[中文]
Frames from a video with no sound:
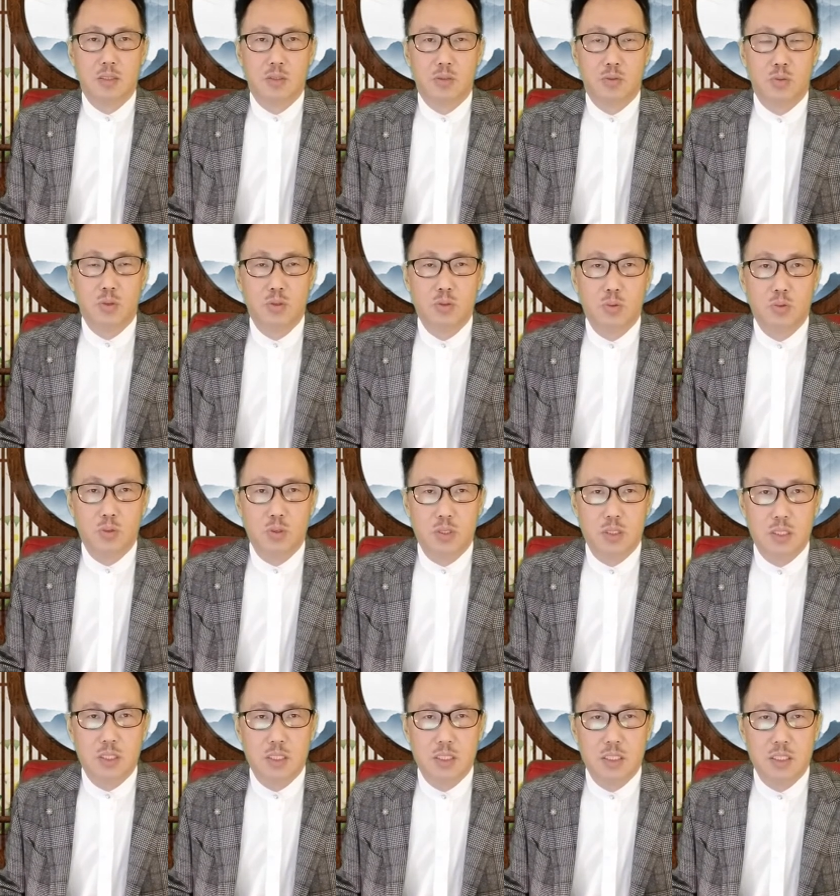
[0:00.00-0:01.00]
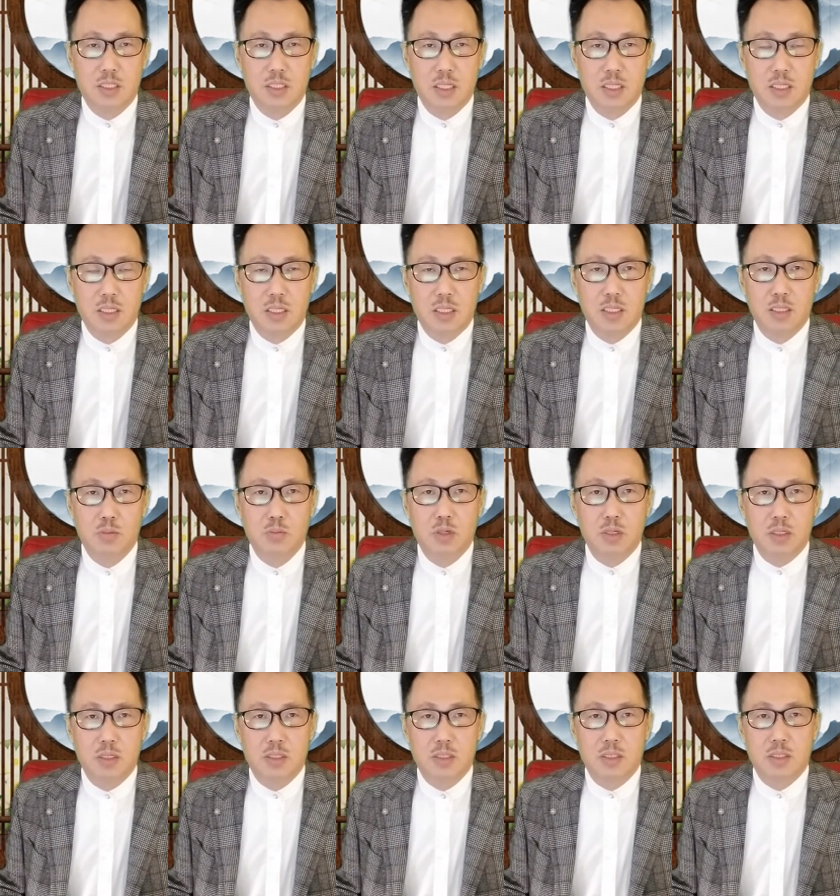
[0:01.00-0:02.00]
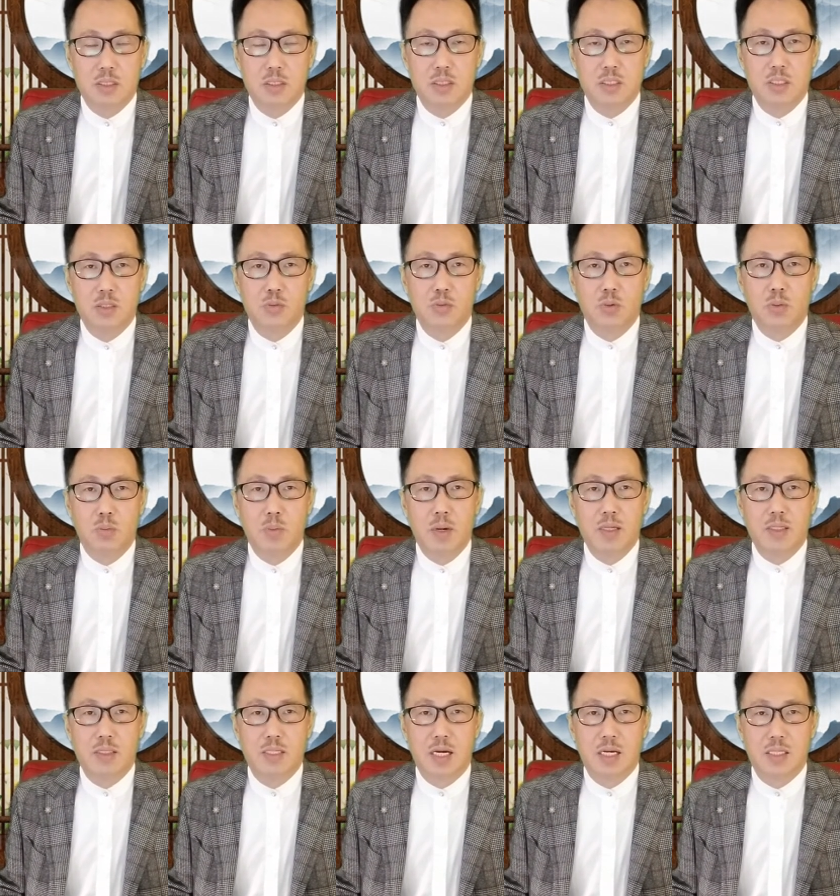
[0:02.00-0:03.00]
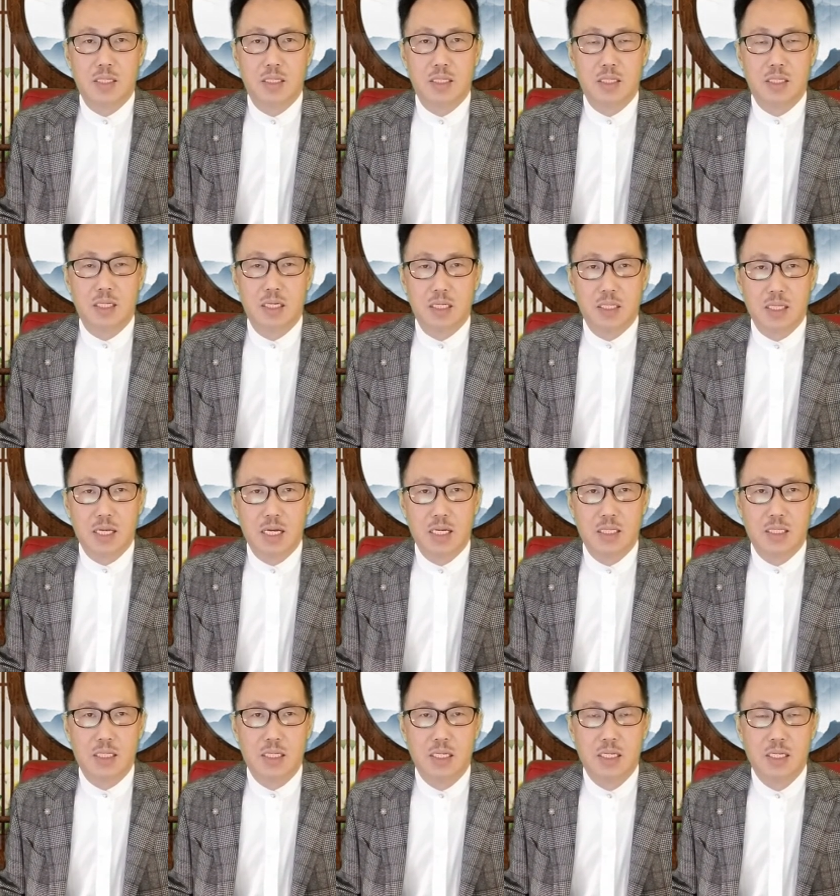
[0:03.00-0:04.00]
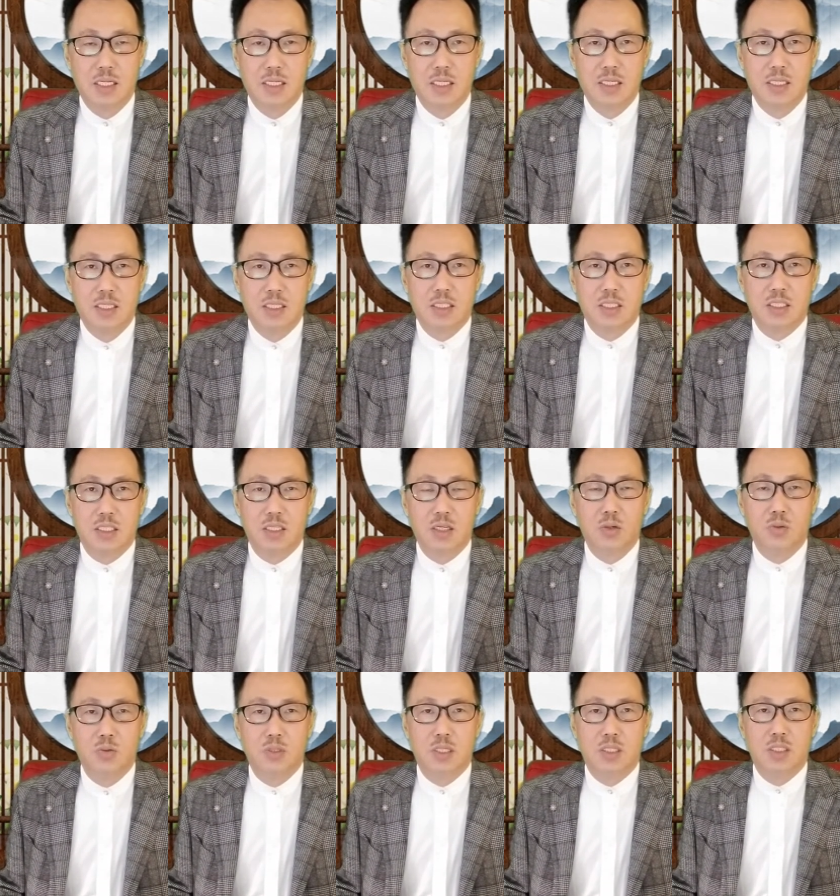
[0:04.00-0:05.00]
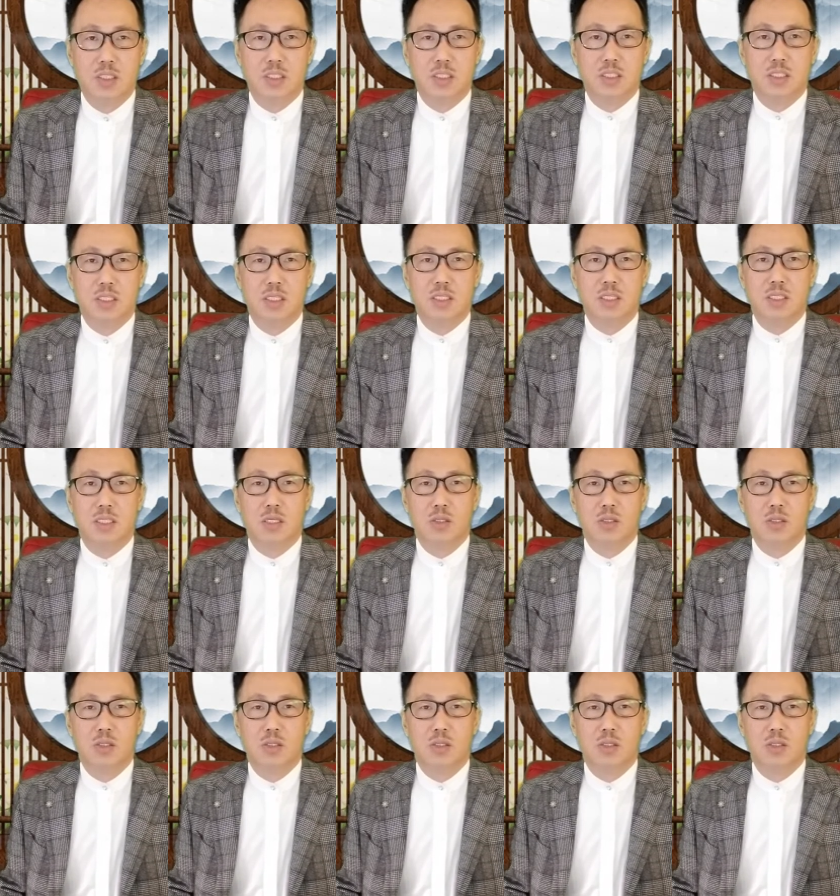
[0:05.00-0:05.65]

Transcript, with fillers: 孙总理的一生革命是经过漫长的等待的，16年的时间，